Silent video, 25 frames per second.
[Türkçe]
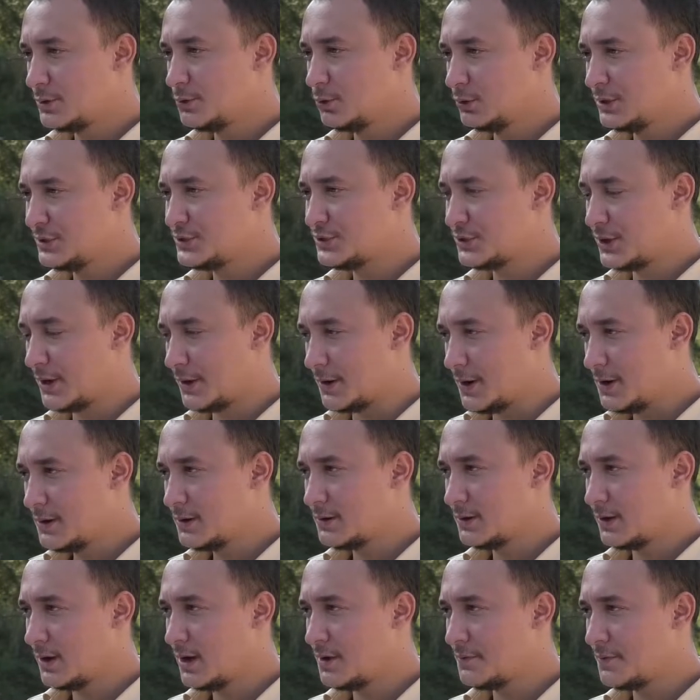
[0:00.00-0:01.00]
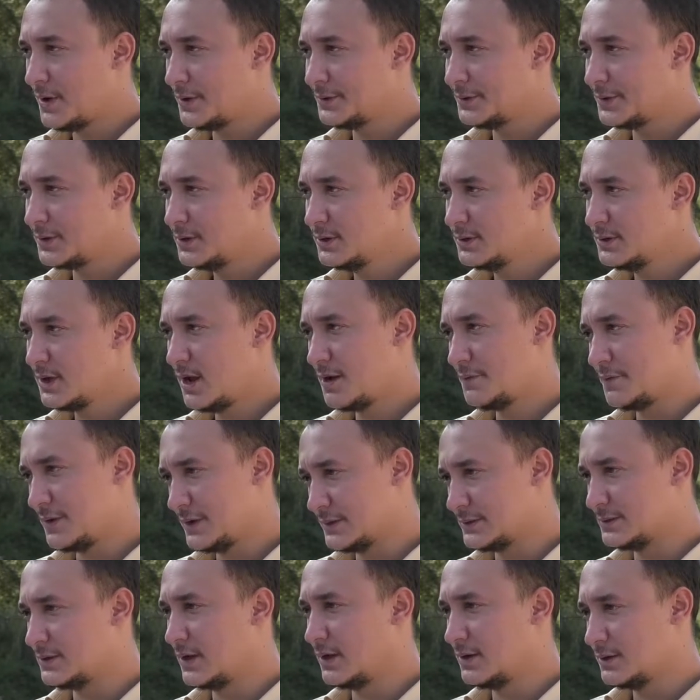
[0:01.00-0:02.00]
yola çıkarak hayvanları daha
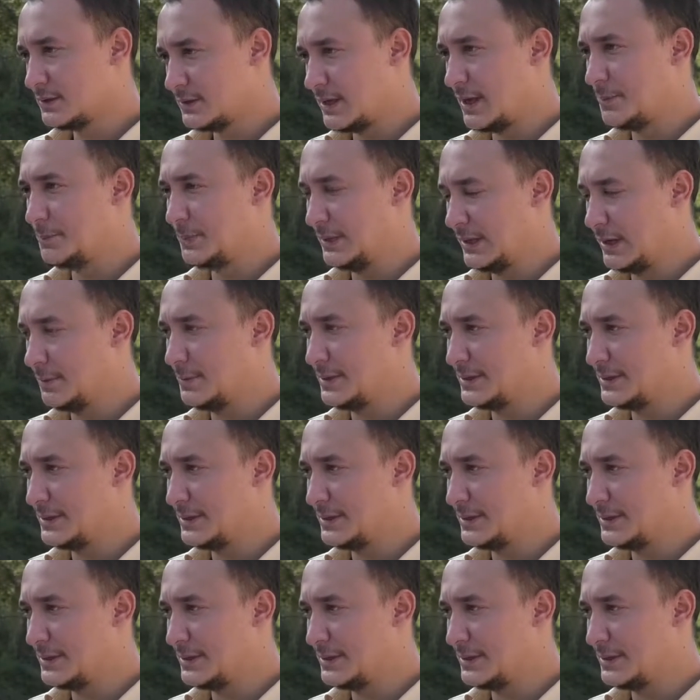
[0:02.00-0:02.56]
fazla yem ile